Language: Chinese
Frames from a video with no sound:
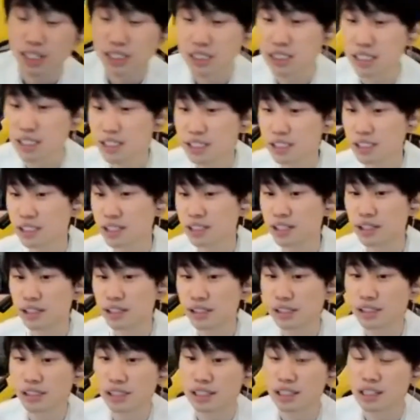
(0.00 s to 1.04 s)
今年这个
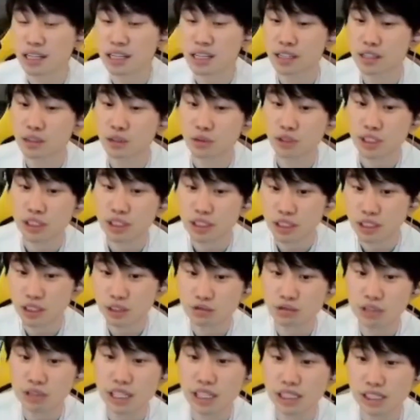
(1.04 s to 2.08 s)
市场上有几个
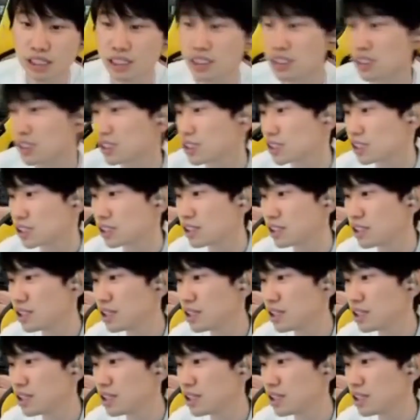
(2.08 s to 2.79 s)
中单是。